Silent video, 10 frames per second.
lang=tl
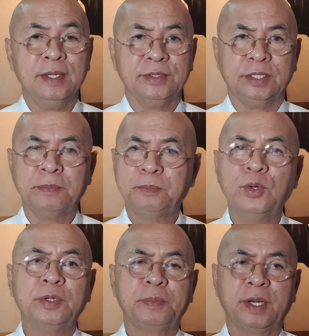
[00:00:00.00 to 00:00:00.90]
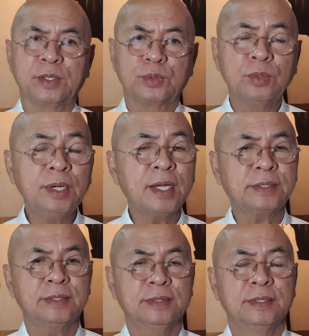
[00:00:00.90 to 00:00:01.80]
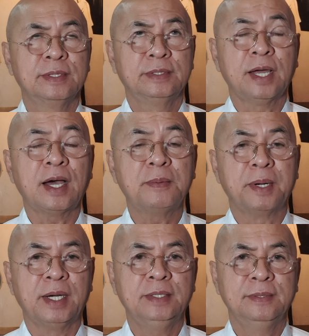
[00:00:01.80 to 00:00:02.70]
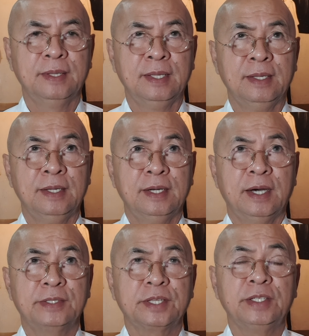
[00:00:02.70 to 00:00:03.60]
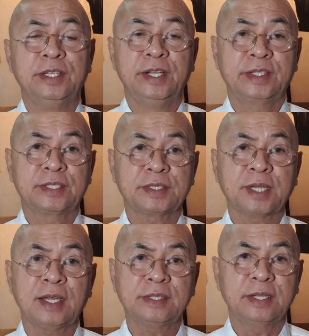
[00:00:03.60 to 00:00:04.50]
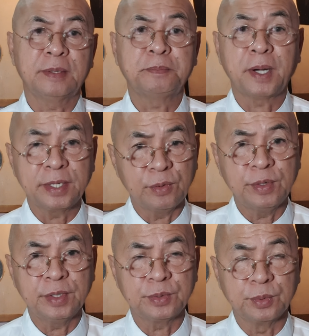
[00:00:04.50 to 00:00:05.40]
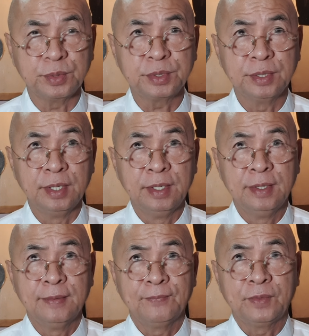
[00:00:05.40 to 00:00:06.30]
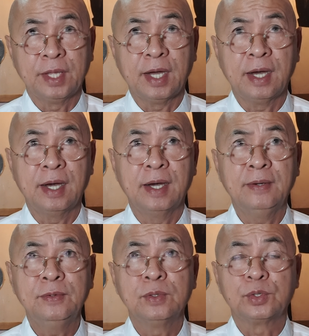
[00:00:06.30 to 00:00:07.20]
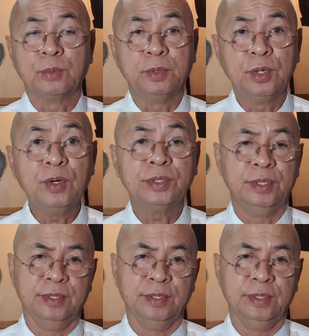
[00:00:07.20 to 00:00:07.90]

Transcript: Diyan po ipinasulat ng Ama at idinikta sa atin ng Panginoon Jesus na sumunod.